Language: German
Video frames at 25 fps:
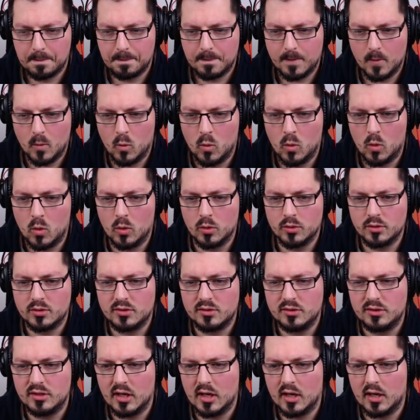Und
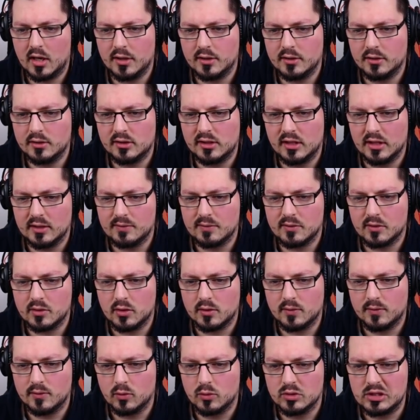dann gehen wir
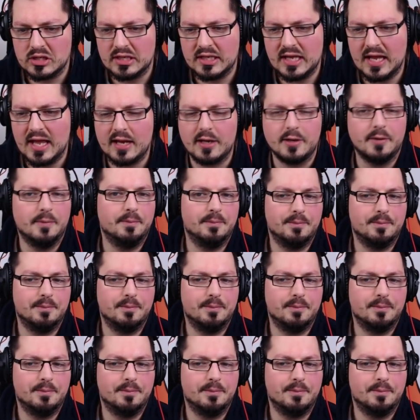irgendwie unter die Erde.